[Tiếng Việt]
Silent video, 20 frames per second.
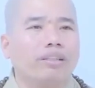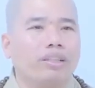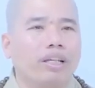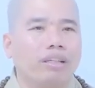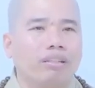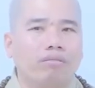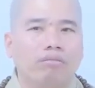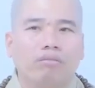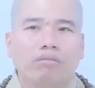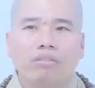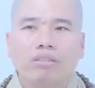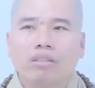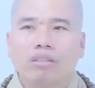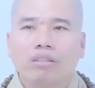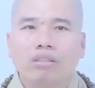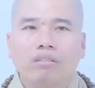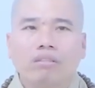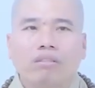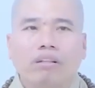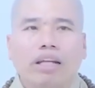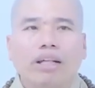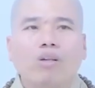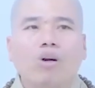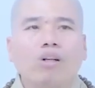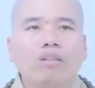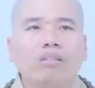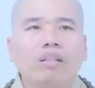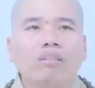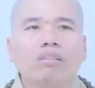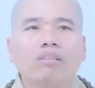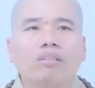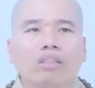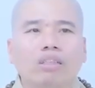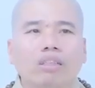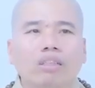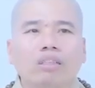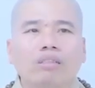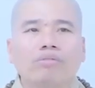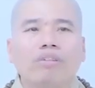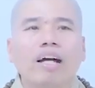chiền gì Phải có tư
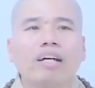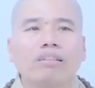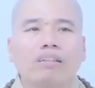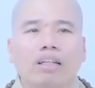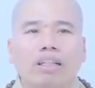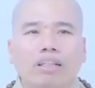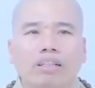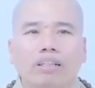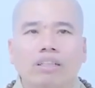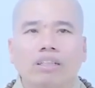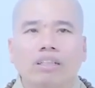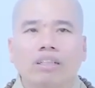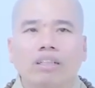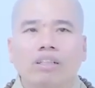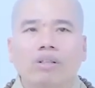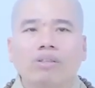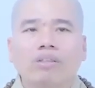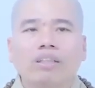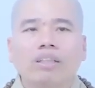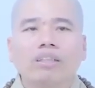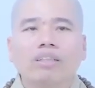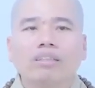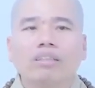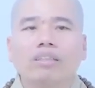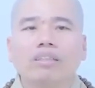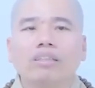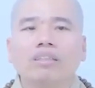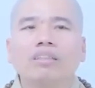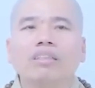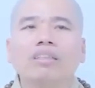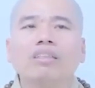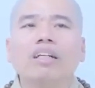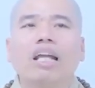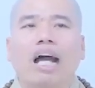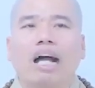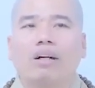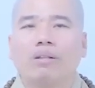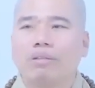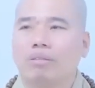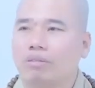tưởng phát thiện Có tư tưởng hướng
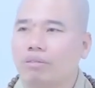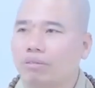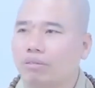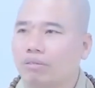đạo